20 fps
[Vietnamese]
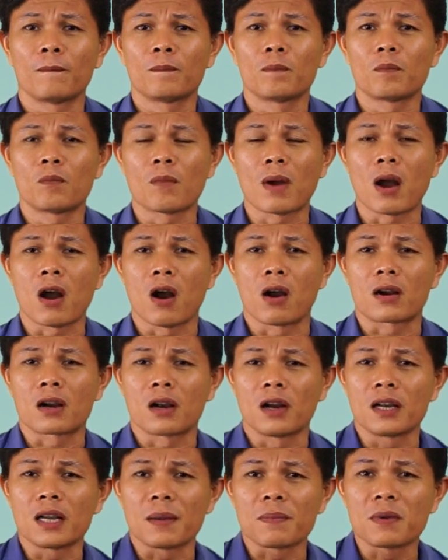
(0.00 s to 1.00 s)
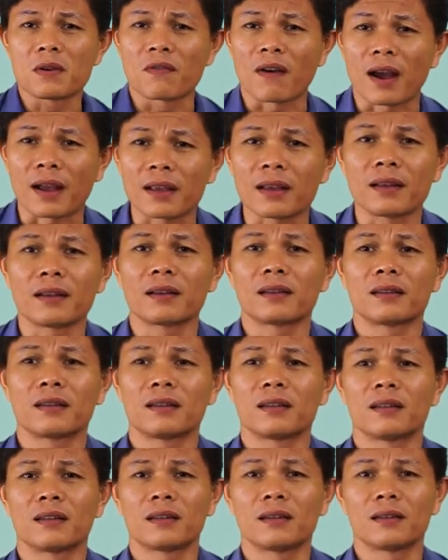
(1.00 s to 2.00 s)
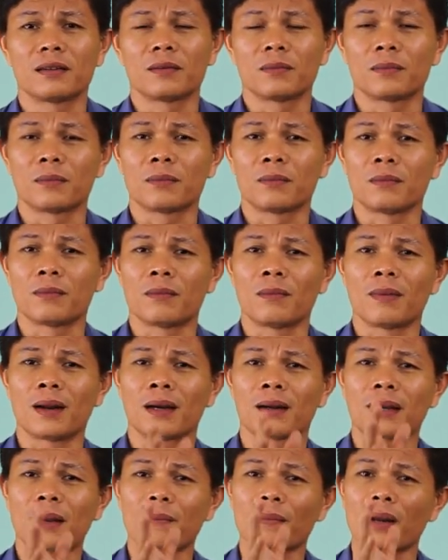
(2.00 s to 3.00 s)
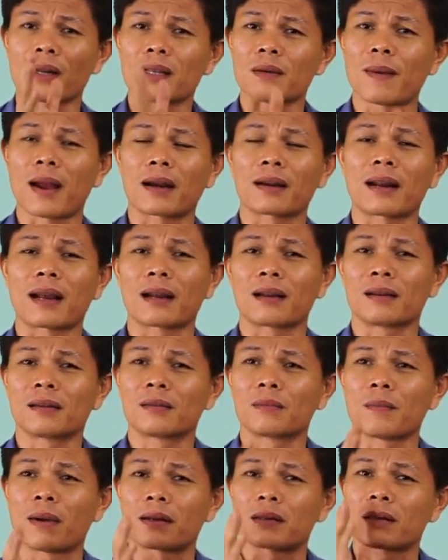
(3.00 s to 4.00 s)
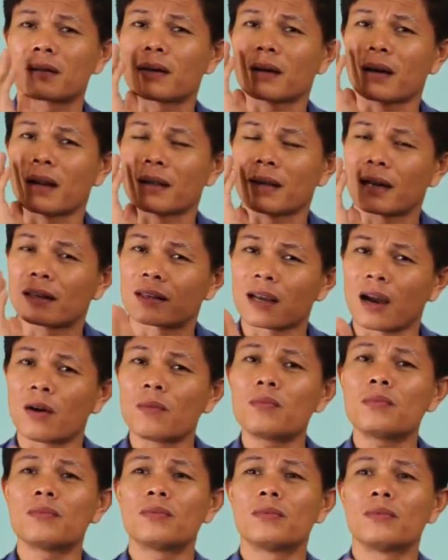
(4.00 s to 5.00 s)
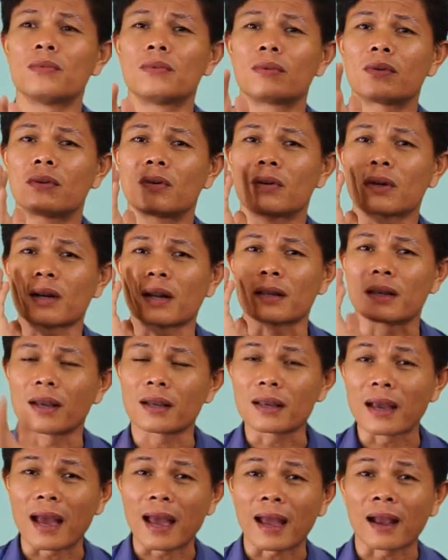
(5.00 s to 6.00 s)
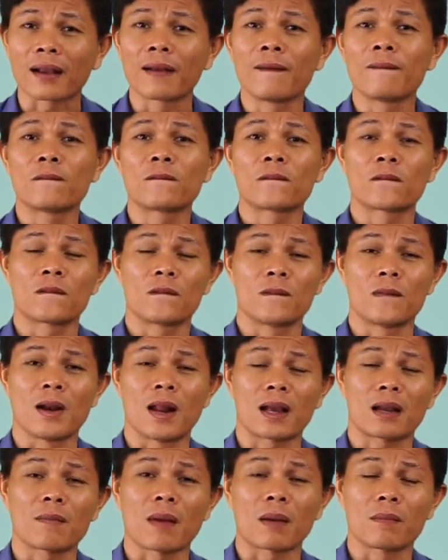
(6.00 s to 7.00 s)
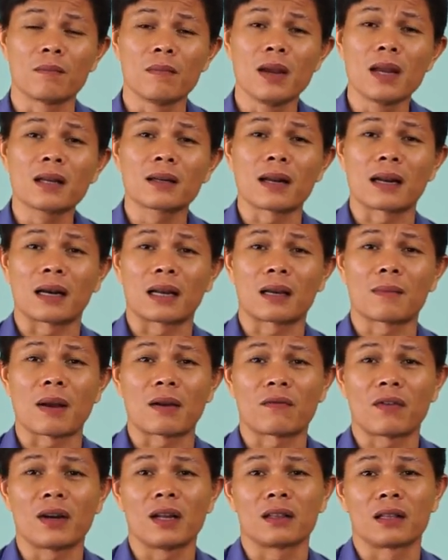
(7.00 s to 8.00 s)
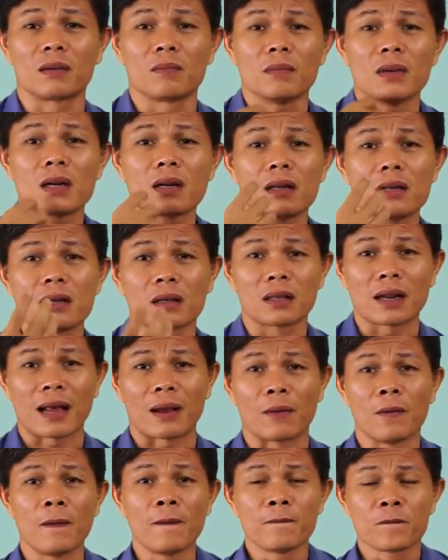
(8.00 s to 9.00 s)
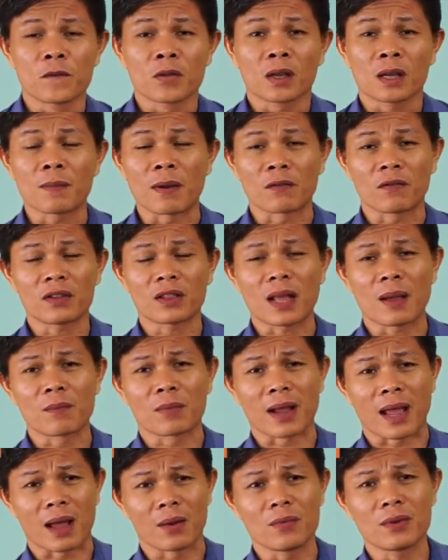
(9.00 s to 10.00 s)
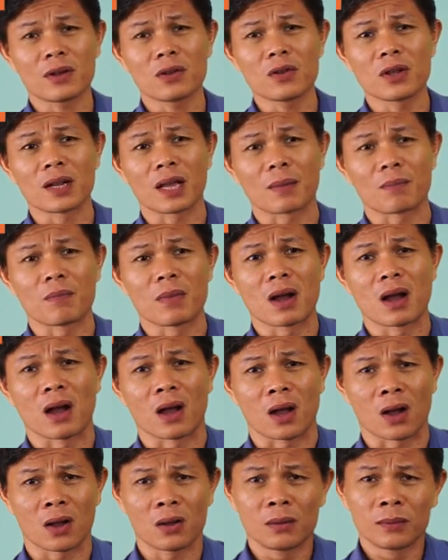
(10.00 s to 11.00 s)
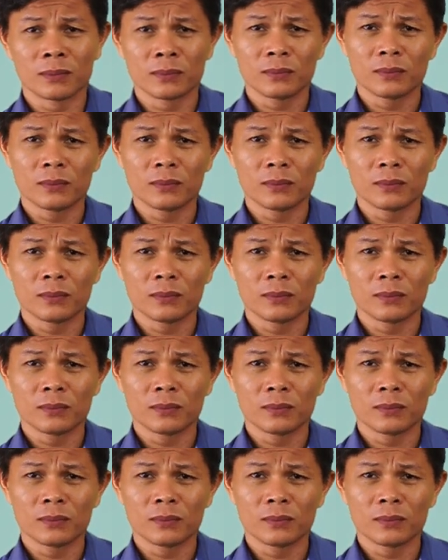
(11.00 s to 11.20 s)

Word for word: mà họ khởi nghiệp như vậy, mình cam kết với bạn rằng bạn sẽ rất là nhanh chóng, rất là dễ dàng, để các bạn biết rằng là các bạn phải đi từng bước nó như thế nào. Các bạn phải tham khảo những cái doanh nghiệp mà họ